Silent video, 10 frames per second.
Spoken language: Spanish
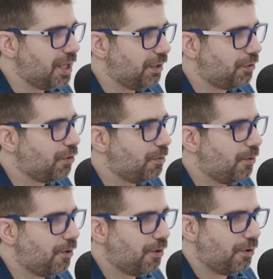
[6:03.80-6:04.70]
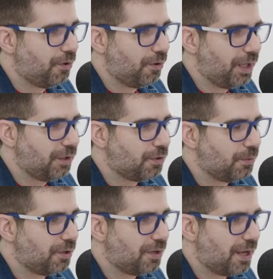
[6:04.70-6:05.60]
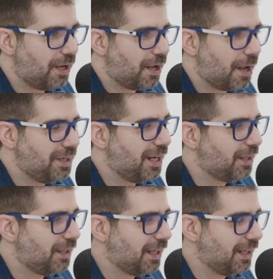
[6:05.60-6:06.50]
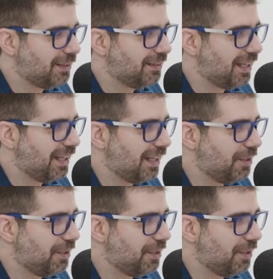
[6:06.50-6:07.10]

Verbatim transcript: sea, el cómo, el cómo hablar de,